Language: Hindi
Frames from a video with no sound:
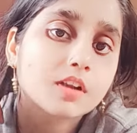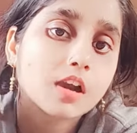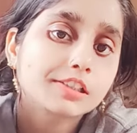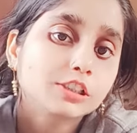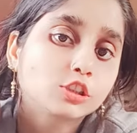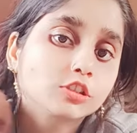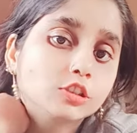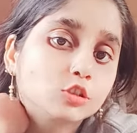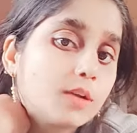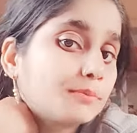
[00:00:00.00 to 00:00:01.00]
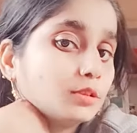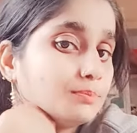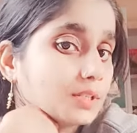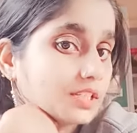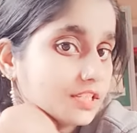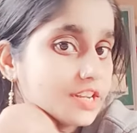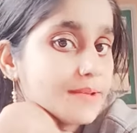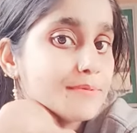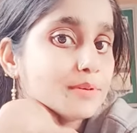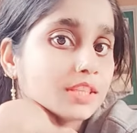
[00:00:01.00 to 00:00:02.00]
किसको किसको अमरूद पसंद है
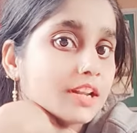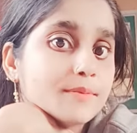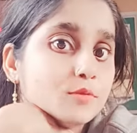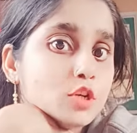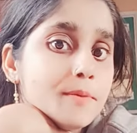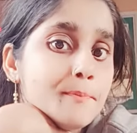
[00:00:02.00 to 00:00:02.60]
ये भी बताना मुझे